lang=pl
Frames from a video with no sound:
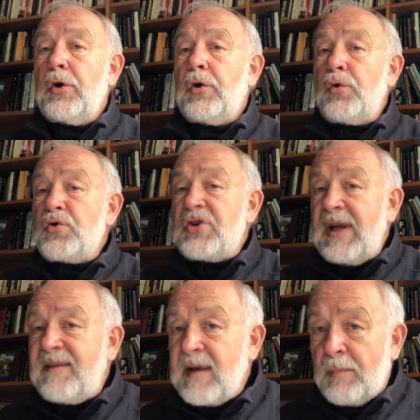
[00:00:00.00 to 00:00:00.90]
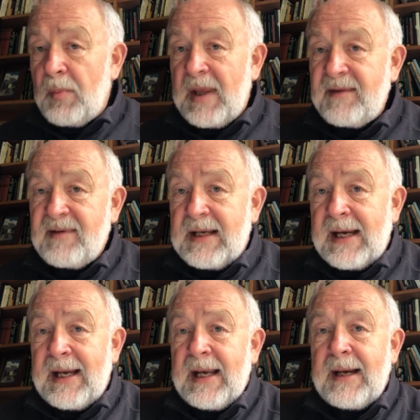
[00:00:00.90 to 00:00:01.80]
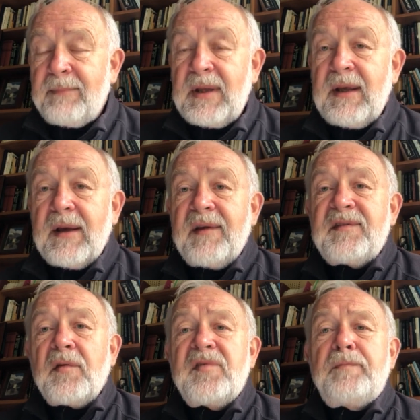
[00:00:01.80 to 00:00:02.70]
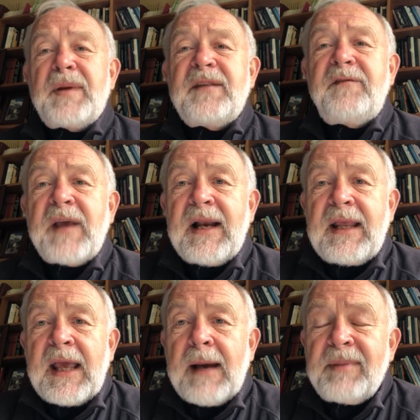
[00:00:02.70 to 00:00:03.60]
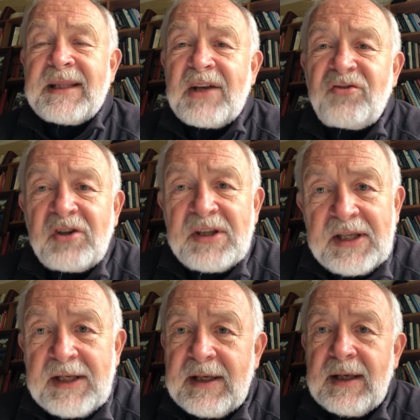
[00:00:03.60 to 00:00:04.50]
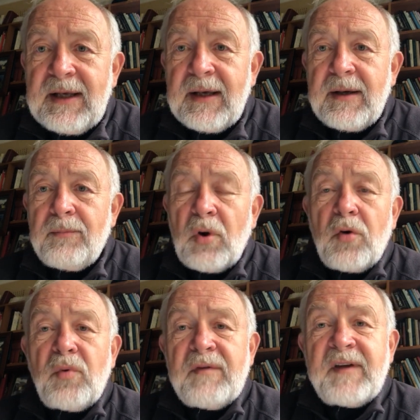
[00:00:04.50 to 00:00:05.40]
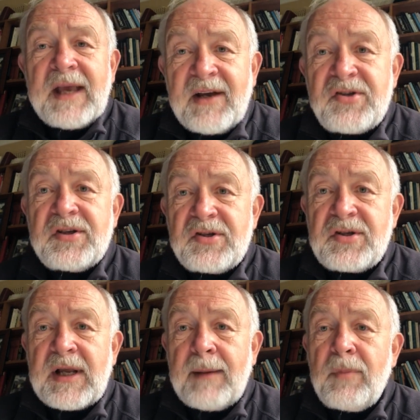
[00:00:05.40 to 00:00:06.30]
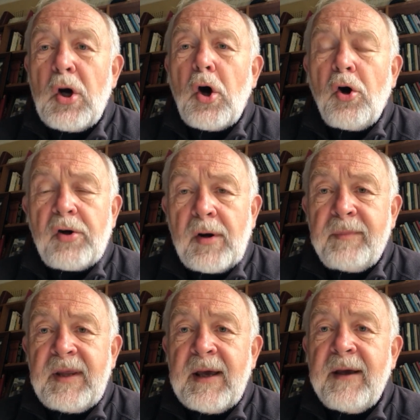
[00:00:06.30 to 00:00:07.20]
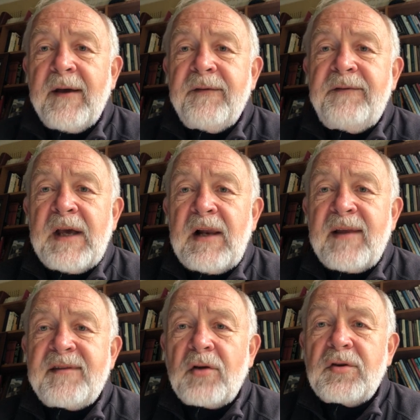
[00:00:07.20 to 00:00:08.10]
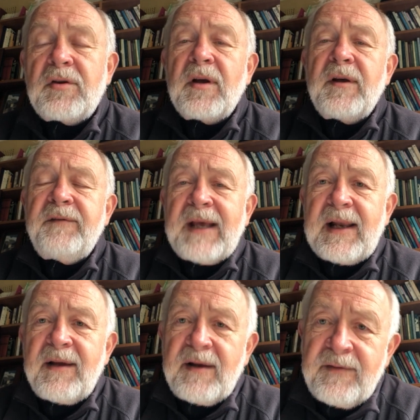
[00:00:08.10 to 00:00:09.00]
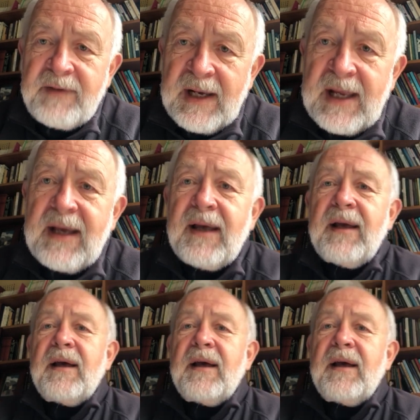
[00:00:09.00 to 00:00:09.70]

różnice pomiędzy krajami są zbyt wielkie, aby te czynniki mogły wyjaśnić nam ogromnie wiele, wiele, wiele